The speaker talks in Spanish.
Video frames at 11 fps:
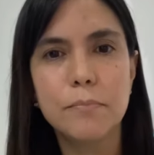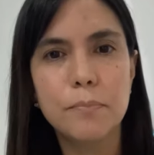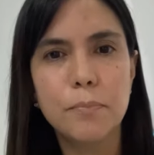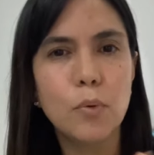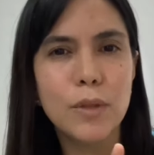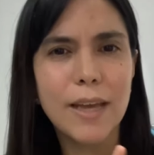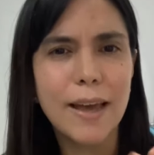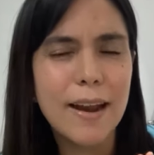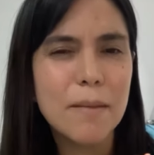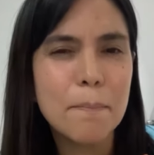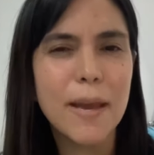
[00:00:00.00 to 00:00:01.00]

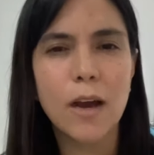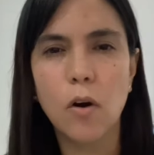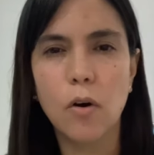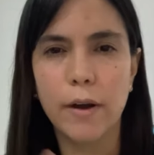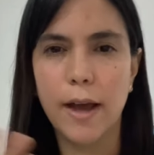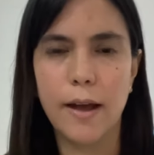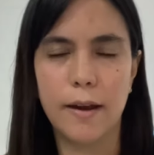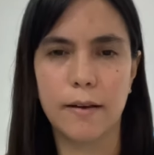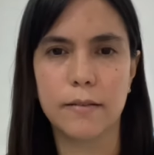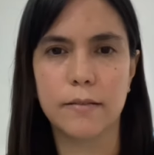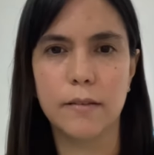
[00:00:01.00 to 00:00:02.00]
pudieran mejorar
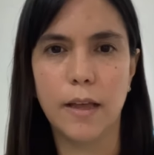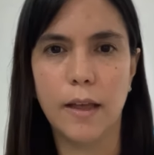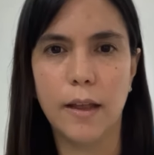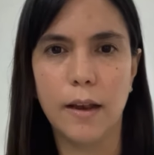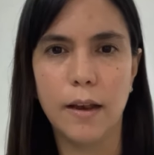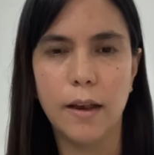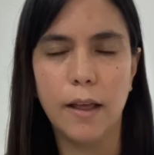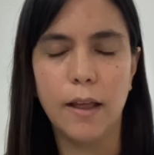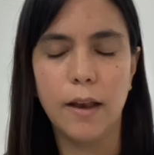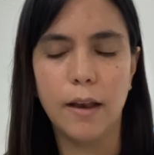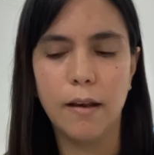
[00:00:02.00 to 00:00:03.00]
el,
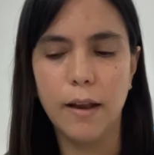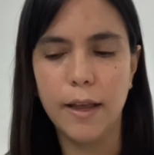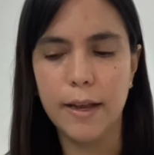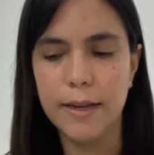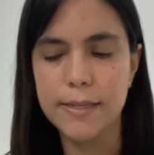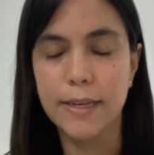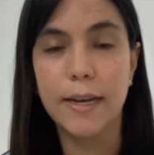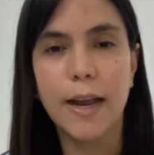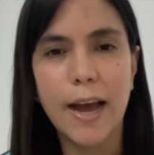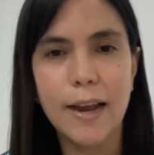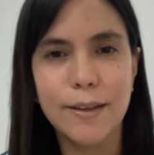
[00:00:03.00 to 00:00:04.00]
el, el
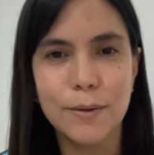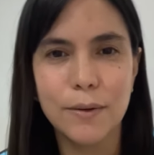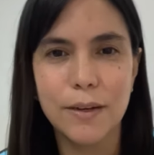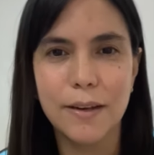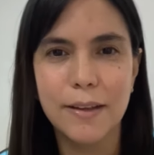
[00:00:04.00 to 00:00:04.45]
escenario,